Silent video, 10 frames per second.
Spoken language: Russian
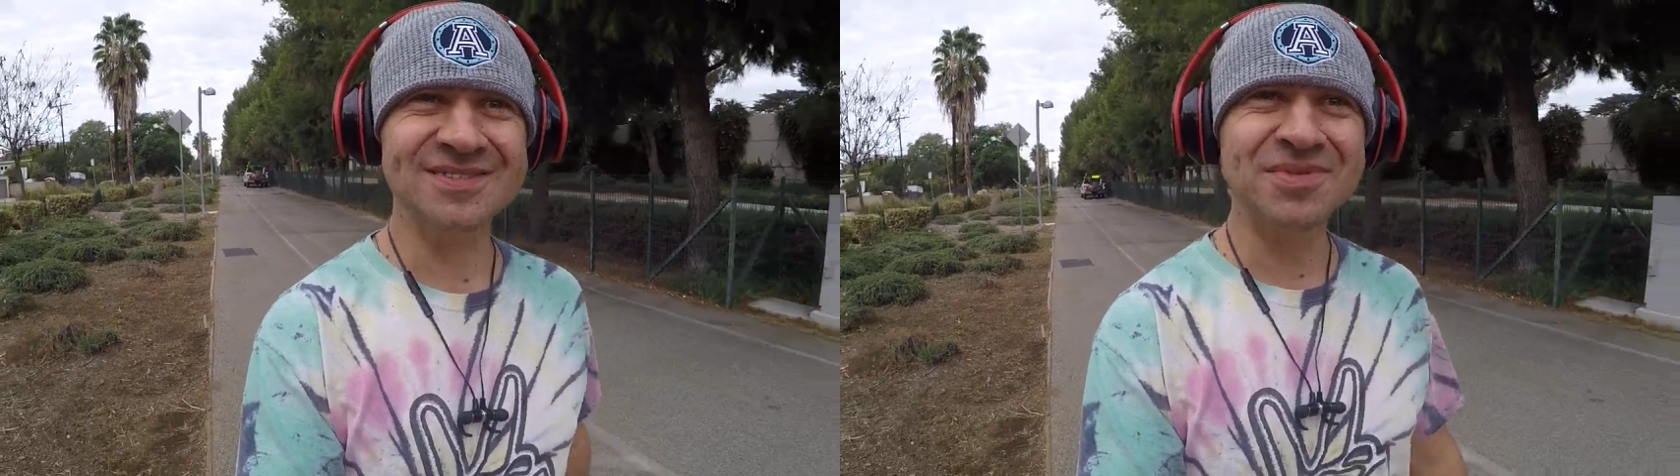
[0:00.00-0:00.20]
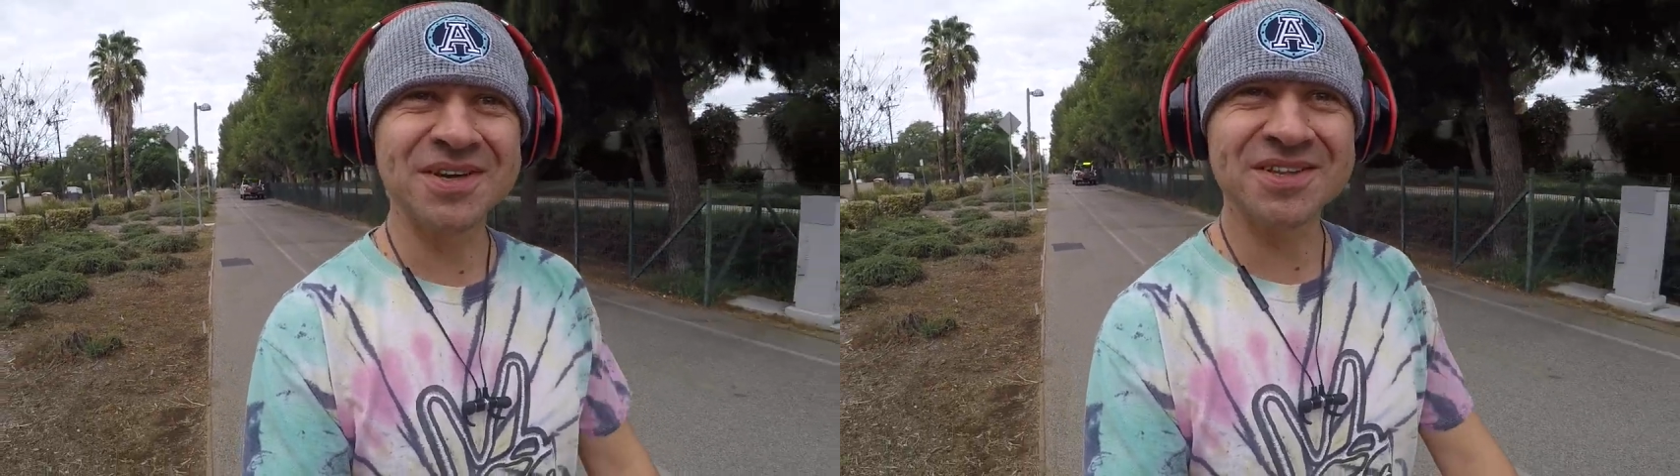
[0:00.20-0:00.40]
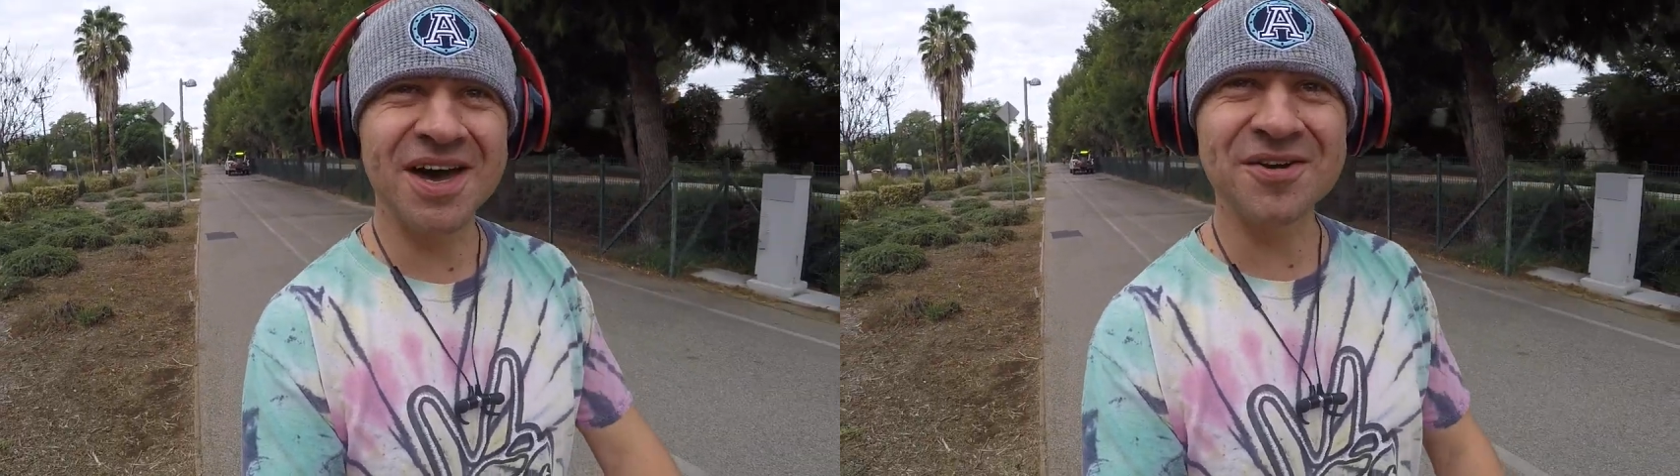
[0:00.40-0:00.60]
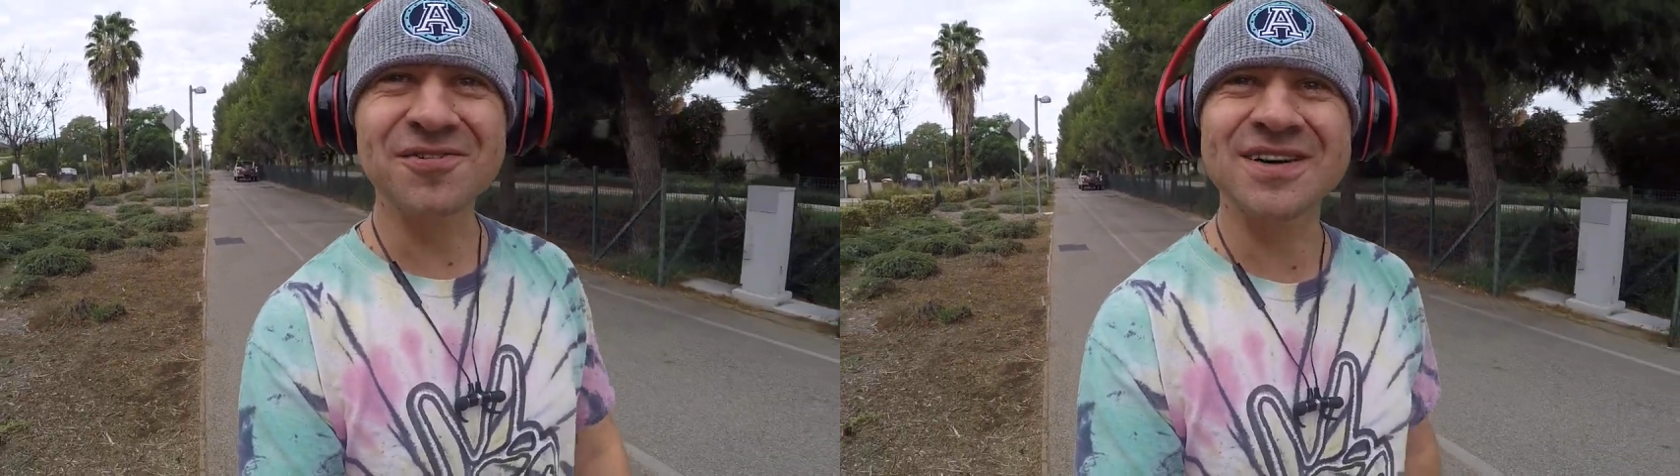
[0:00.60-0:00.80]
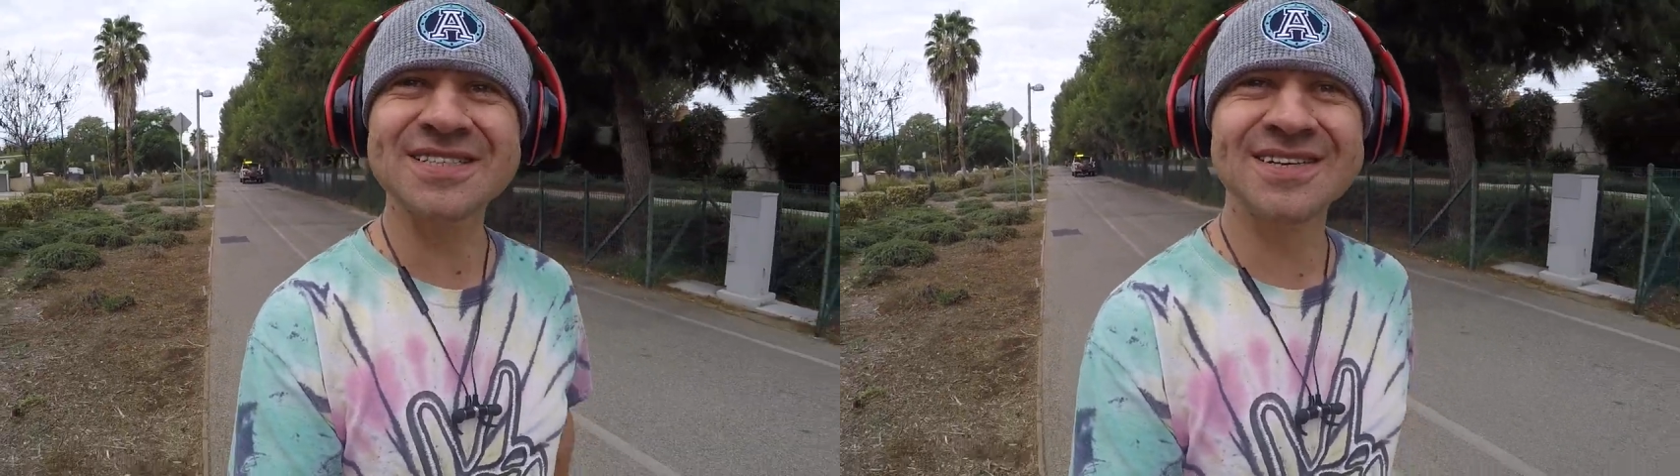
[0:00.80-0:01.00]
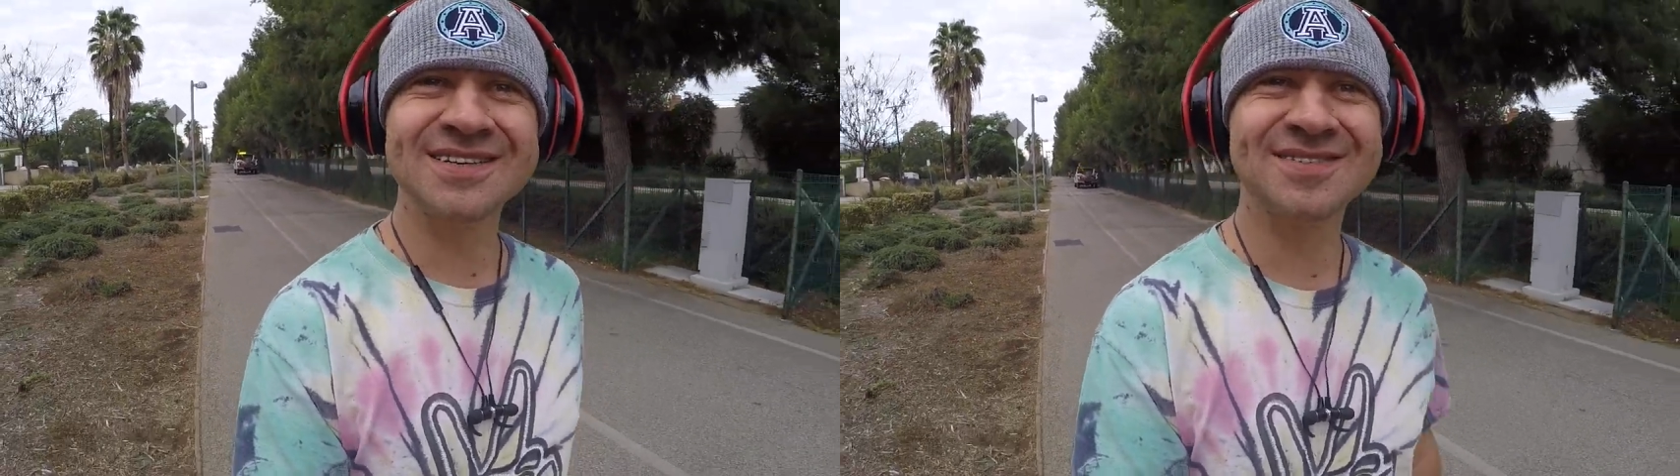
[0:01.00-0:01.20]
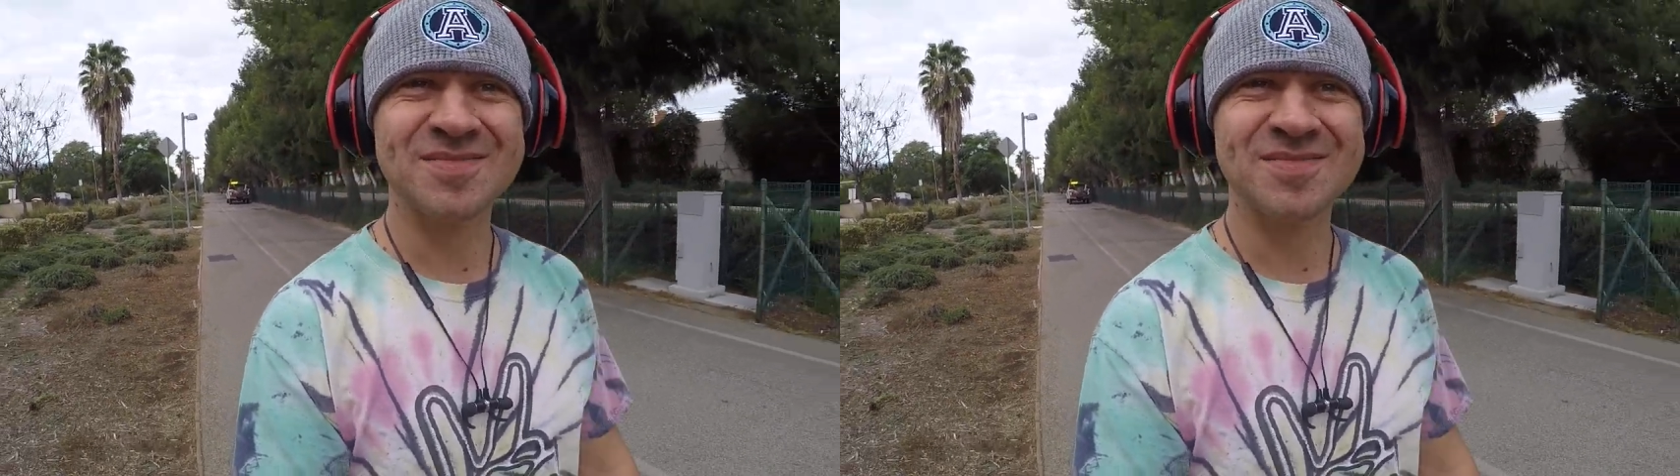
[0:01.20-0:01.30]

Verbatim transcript: Благодарю вас.